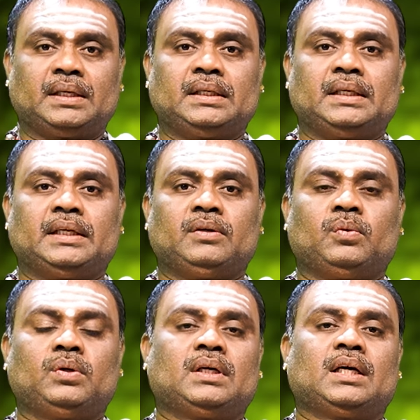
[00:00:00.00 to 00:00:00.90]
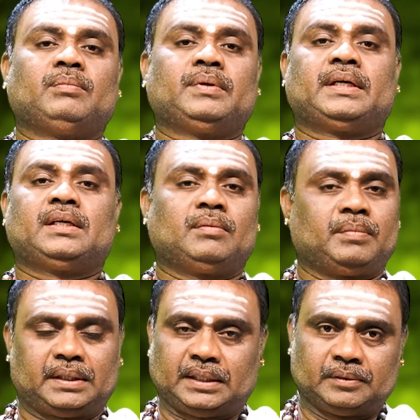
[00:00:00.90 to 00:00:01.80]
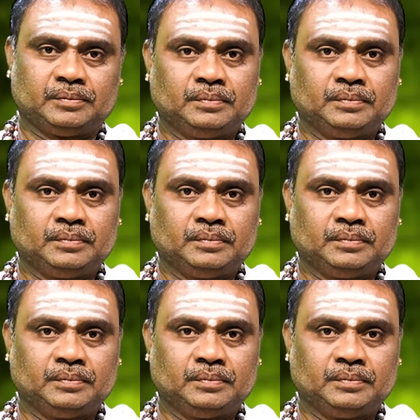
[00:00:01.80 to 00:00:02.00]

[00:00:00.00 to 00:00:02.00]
மனநிலையை ஒரு காலமும் கெடுக்க மாட்டான்